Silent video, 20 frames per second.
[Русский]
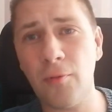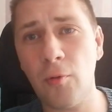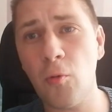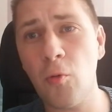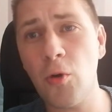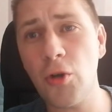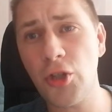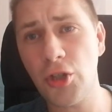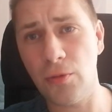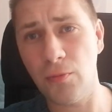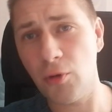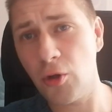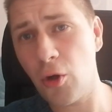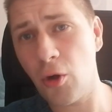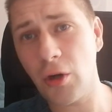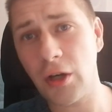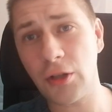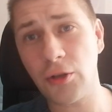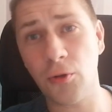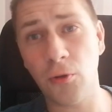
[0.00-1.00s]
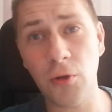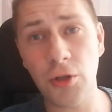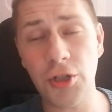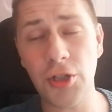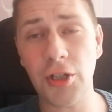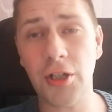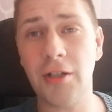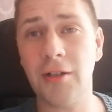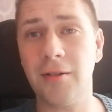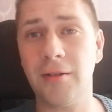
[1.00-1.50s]
Очень много
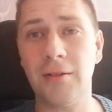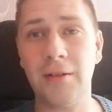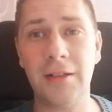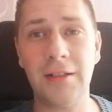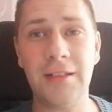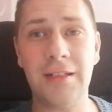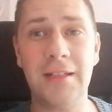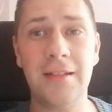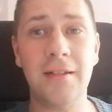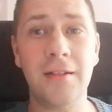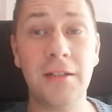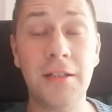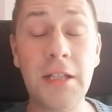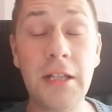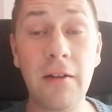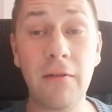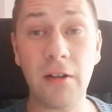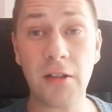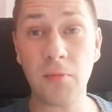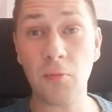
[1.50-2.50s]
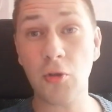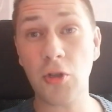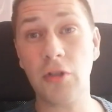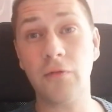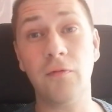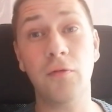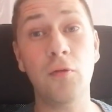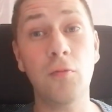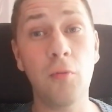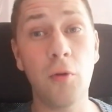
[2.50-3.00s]
точек, э, где, где
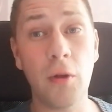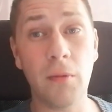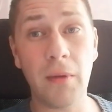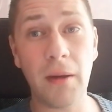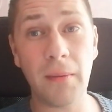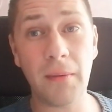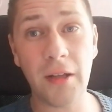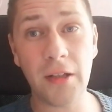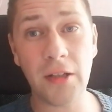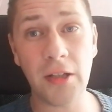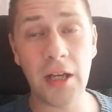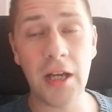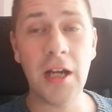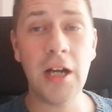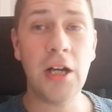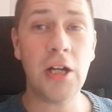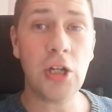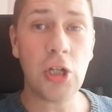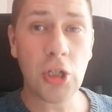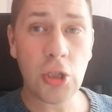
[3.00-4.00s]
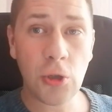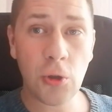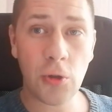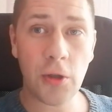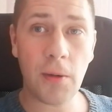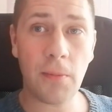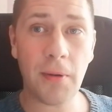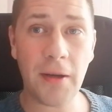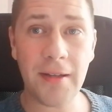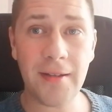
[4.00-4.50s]
возможно, в любой момент
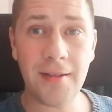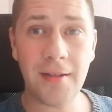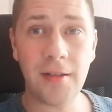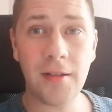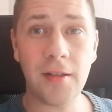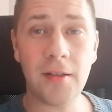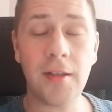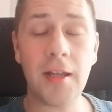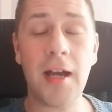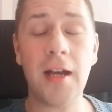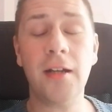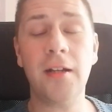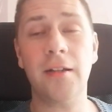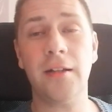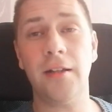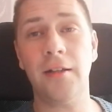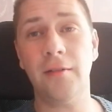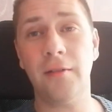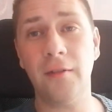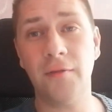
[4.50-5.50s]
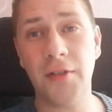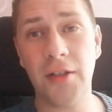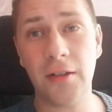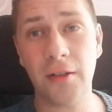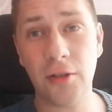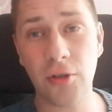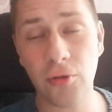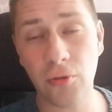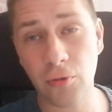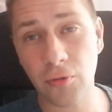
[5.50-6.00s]
что-то пойти не так, и на все
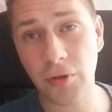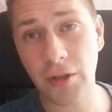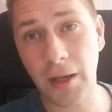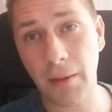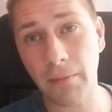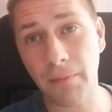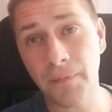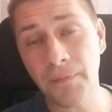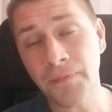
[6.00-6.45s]
начнут там